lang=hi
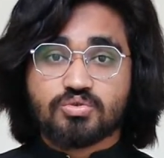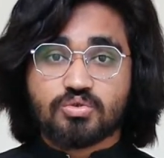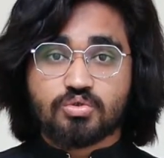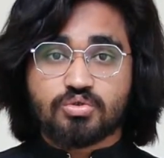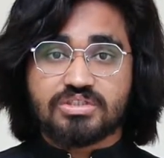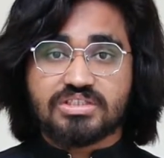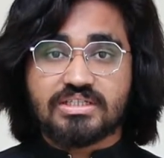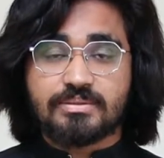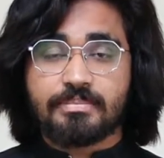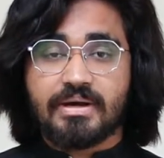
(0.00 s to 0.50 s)

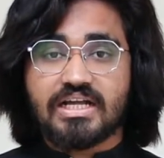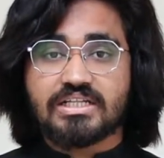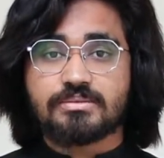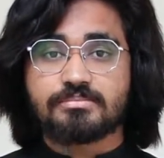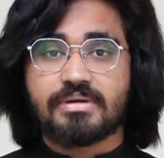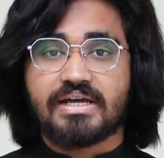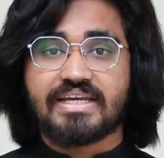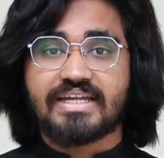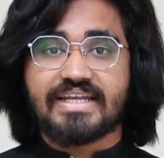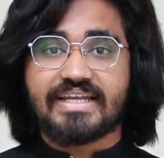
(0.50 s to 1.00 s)
दूसरी बात
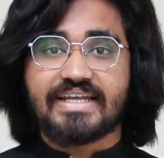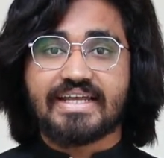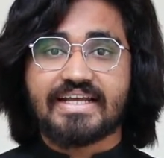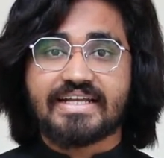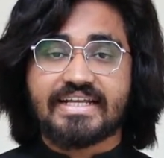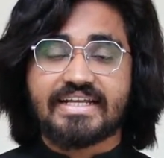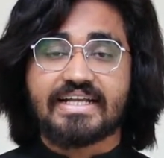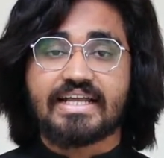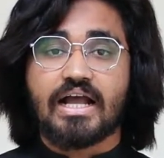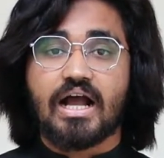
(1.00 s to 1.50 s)
मैंने ये
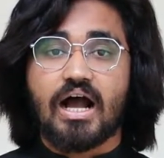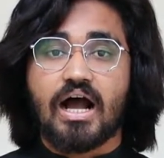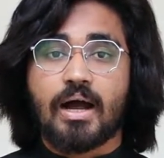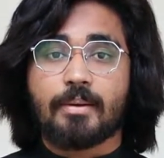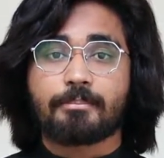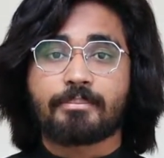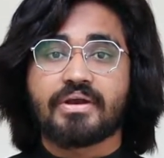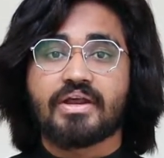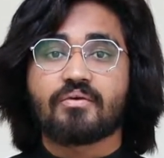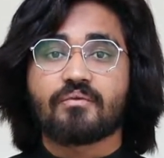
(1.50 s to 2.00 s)
की कि
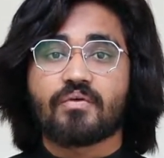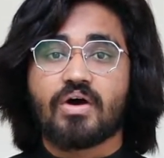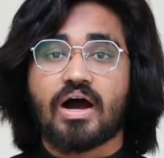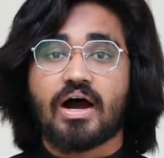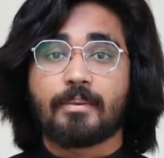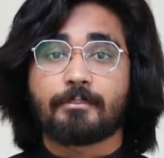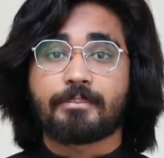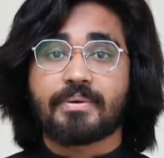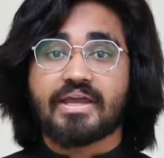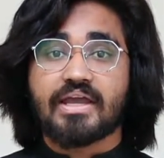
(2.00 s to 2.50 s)
आपने
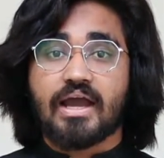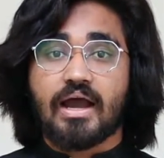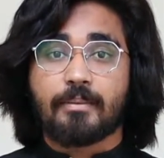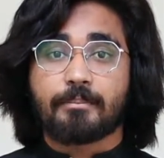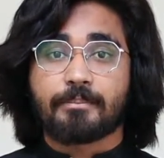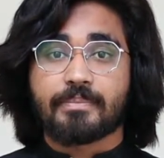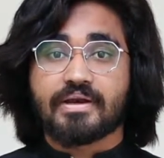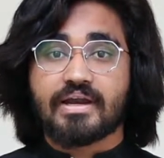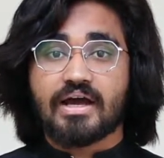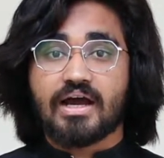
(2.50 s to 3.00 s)
वहाँ पे
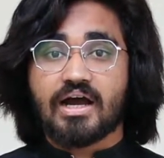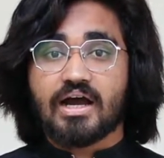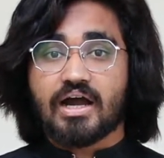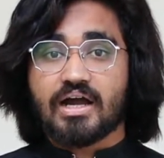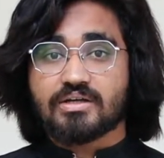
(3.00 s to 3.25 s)
अपना